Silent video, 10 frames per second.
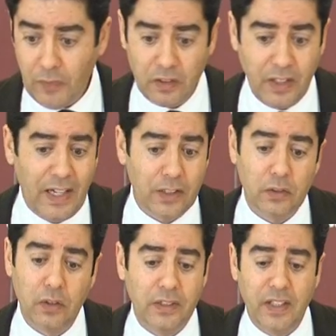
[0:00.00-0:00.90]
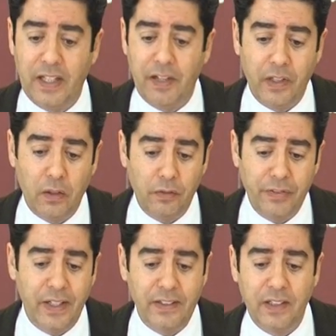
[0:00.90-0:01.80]
de gastos que tengan que ver con
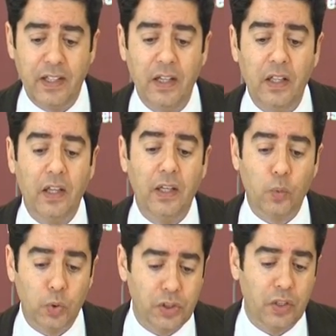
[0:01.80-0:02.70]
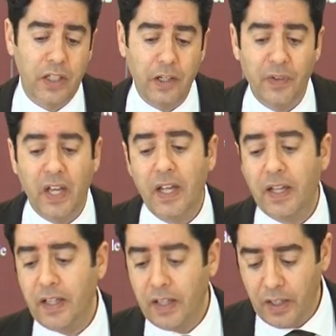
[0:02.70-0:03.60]
fiestas, excursiones, viajes,